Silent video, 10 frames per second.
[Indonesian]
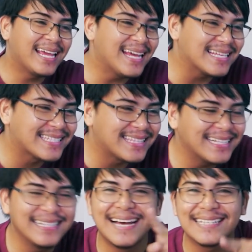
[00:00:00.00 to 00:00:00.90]
eh
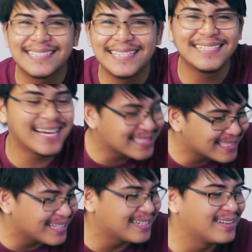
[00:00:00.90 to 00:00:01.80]
Dastan Dastin
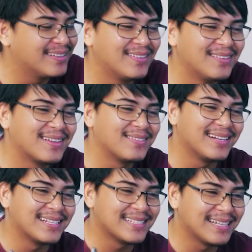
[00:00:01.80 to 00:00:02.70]
Dastan ada luar
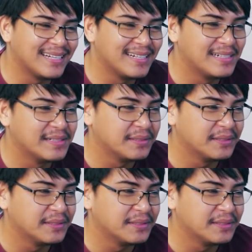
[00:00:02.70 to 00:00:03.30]
biasa